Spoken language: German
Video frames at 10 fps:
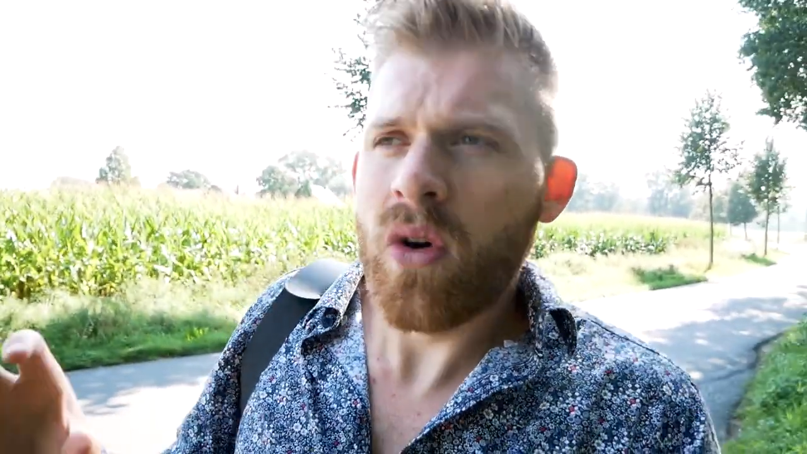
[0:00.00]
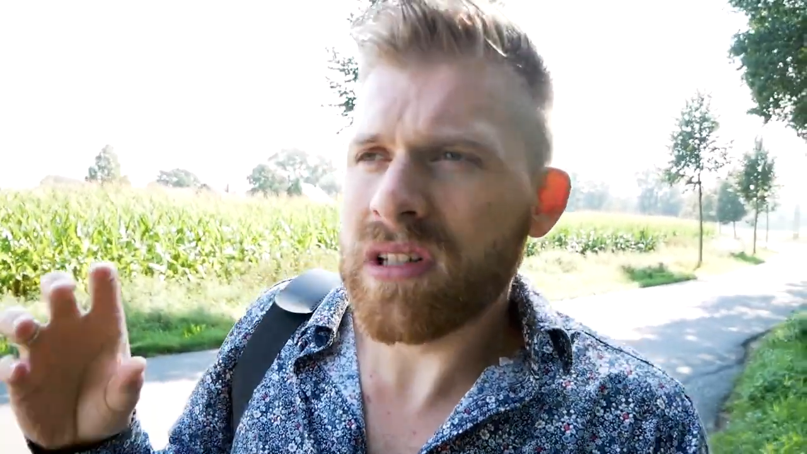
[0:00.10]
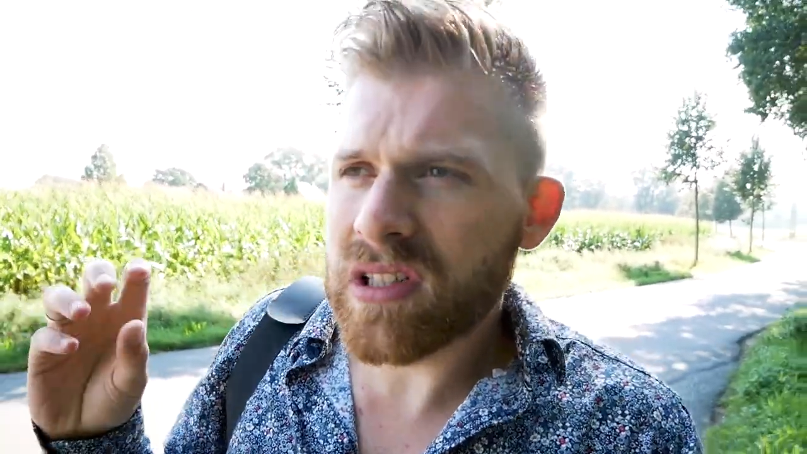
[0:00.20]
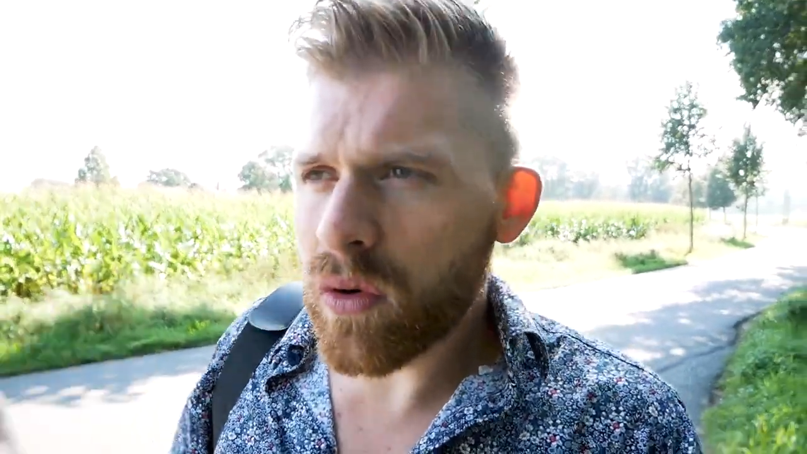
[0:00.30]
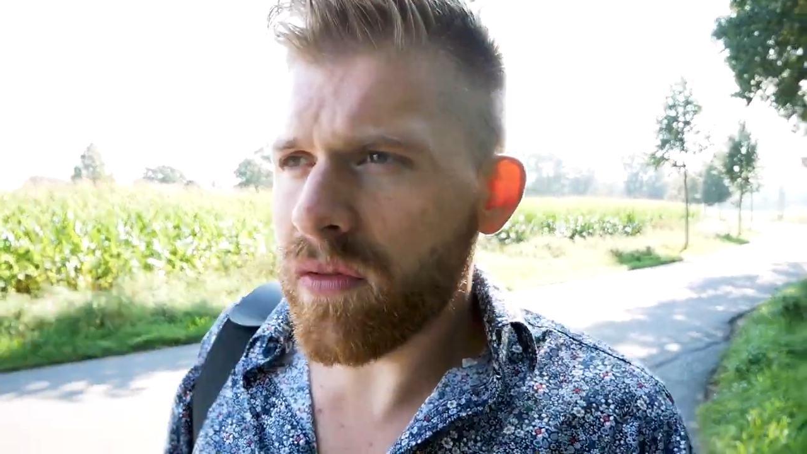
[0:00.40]

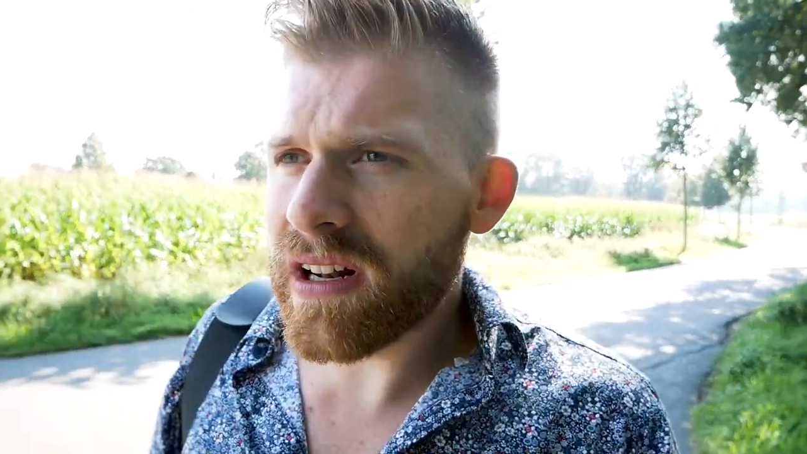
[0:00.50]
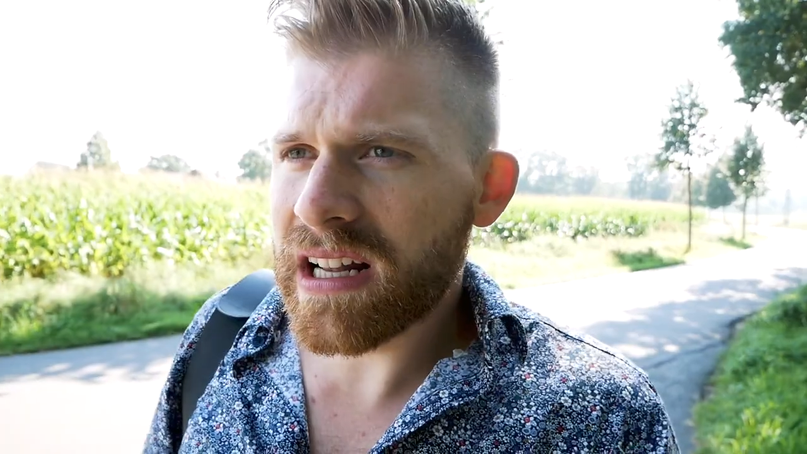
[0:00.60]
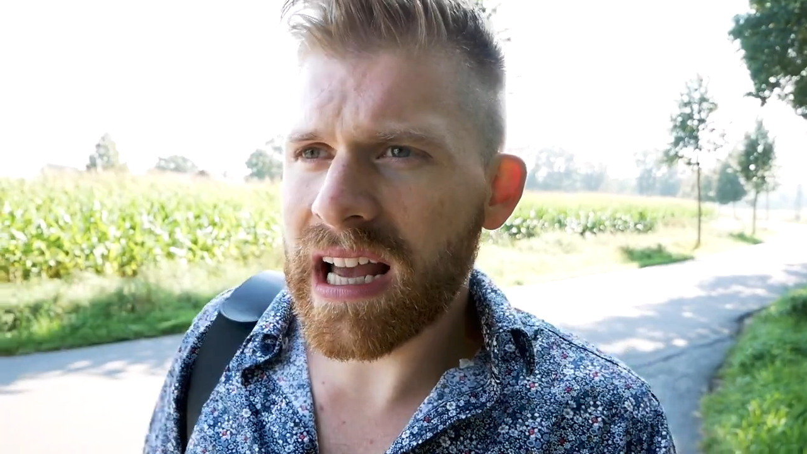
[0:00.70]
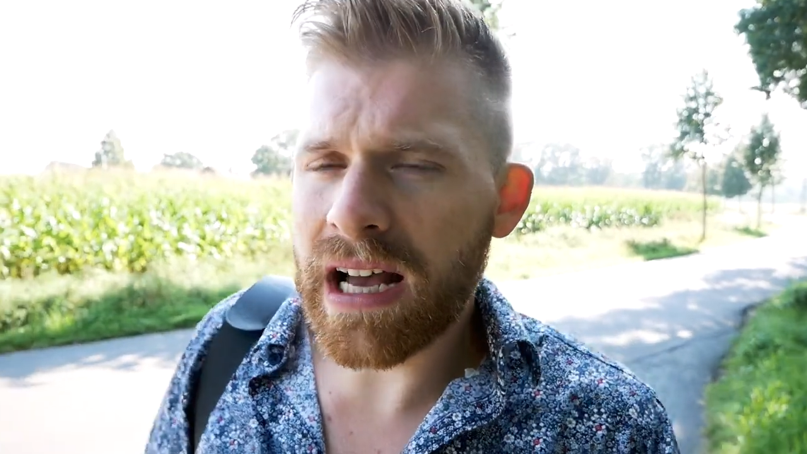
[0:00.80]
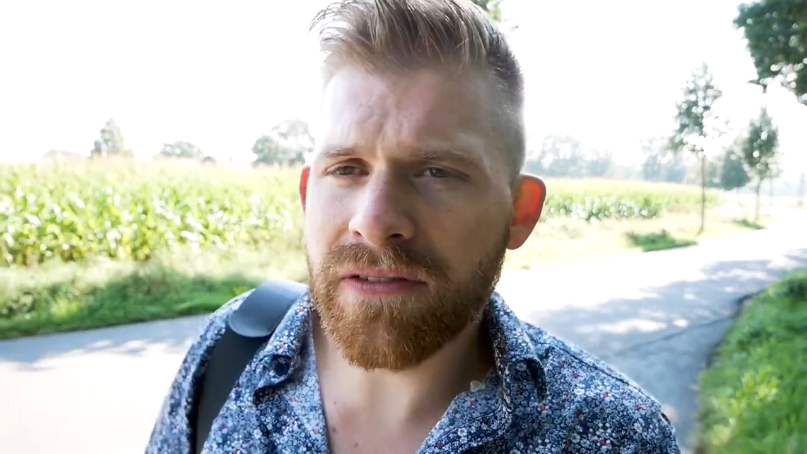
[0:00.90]
und so viel
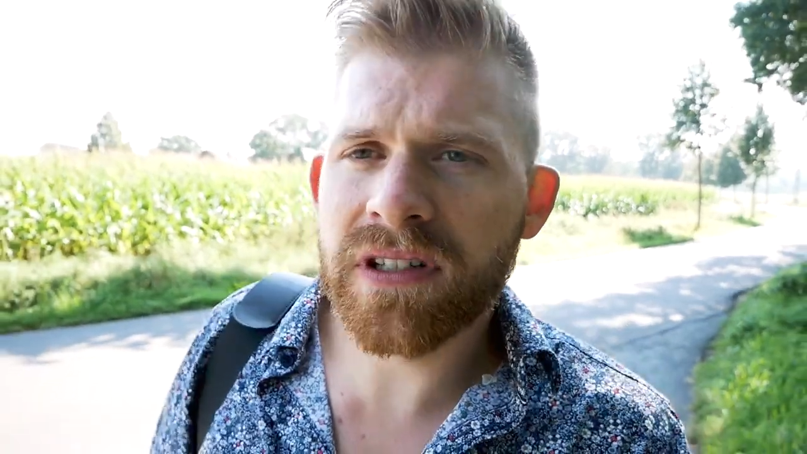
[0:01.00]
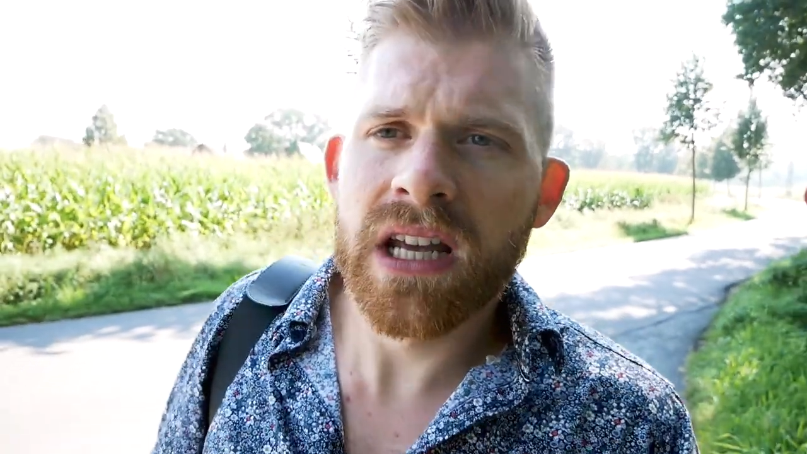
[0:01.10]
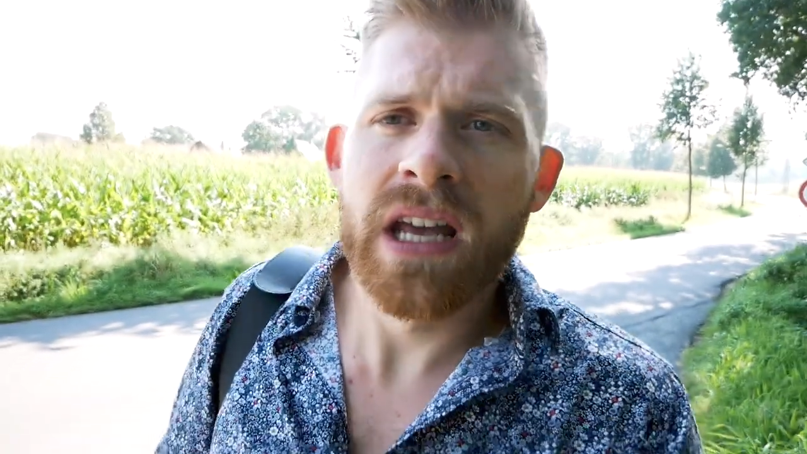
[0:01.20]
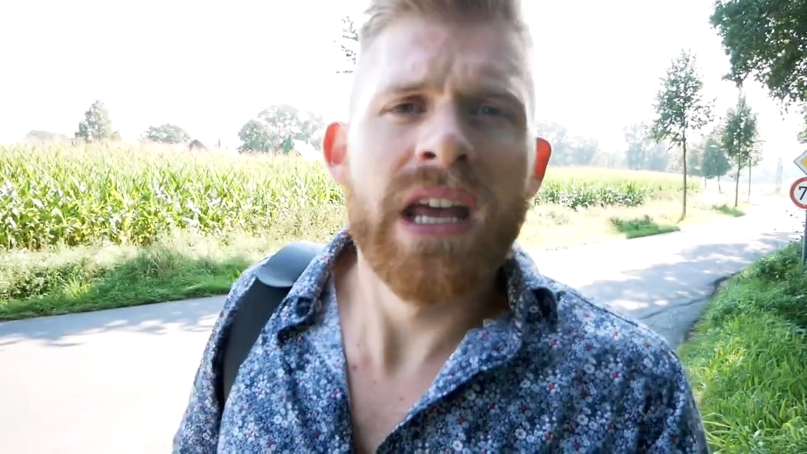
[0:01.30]
Kraft,